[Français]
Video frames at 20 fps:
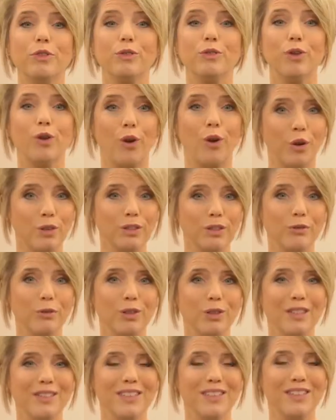votre rendez-vous
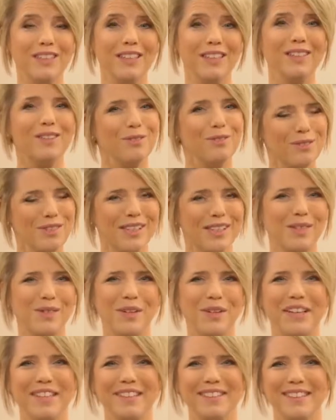quotidien. Vous êtes sur
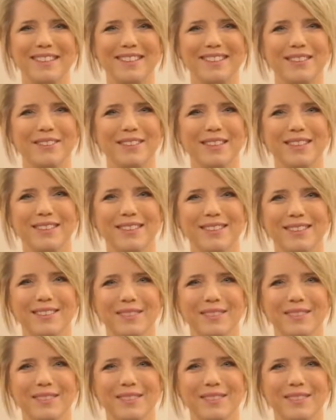RTL TVI.